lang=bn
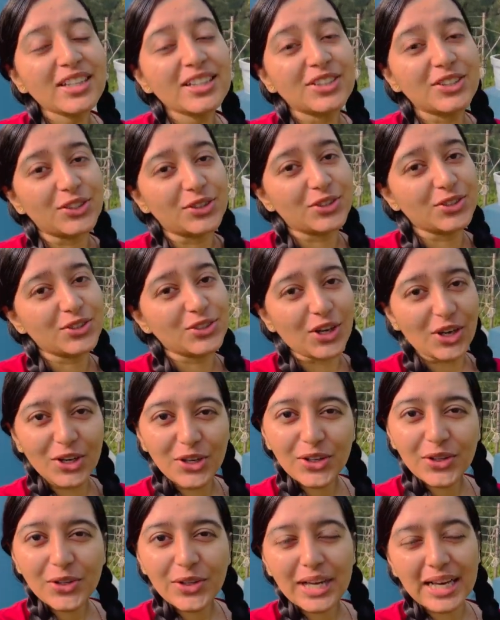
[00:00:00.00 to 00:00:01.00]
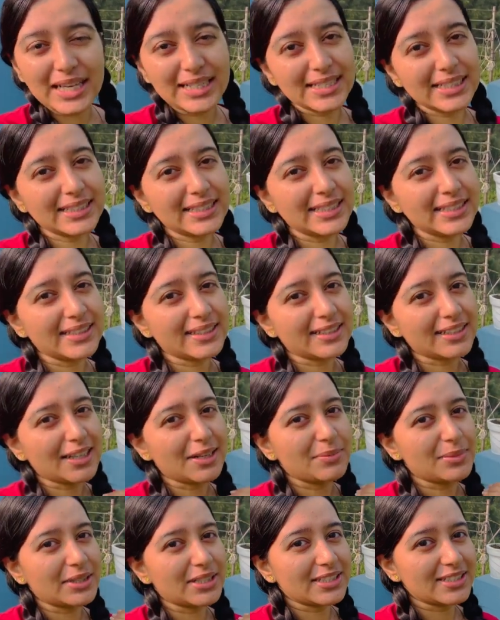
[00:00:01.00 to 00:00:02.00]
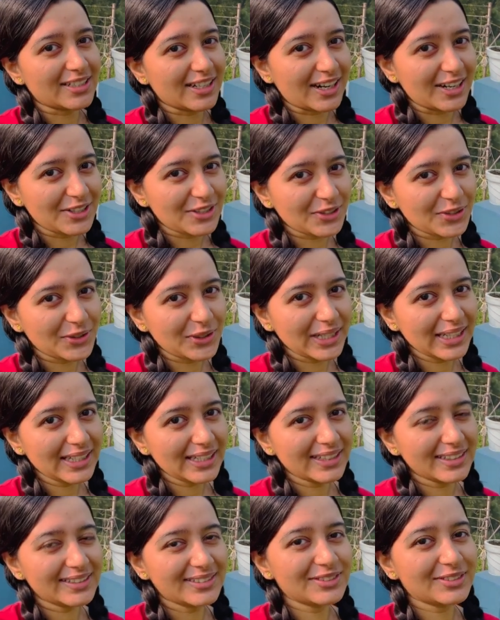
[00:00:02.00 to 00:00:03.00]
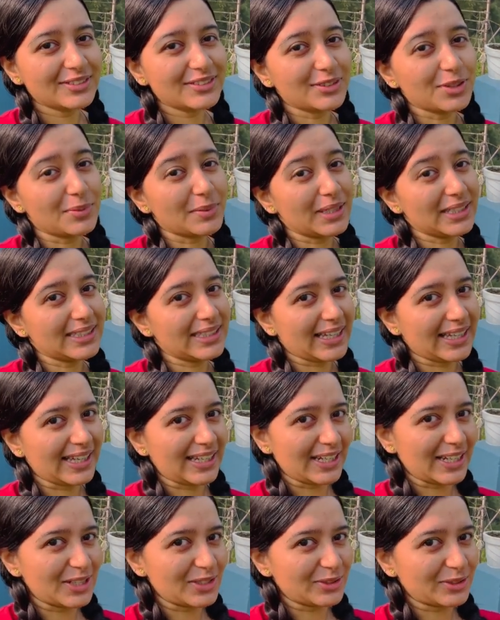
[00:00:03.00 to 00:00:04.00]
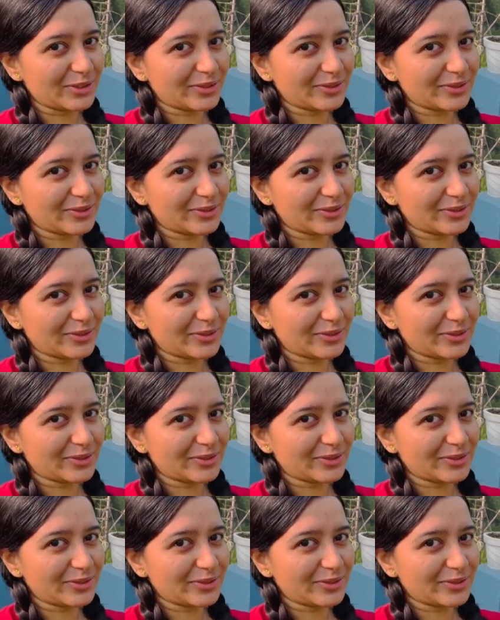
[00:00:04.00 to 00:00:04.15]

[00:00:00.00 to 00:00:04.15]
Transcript: তো চলো আজকের দিনটাকে আমরা স্টার্ট করি তোমরা দেখে নাও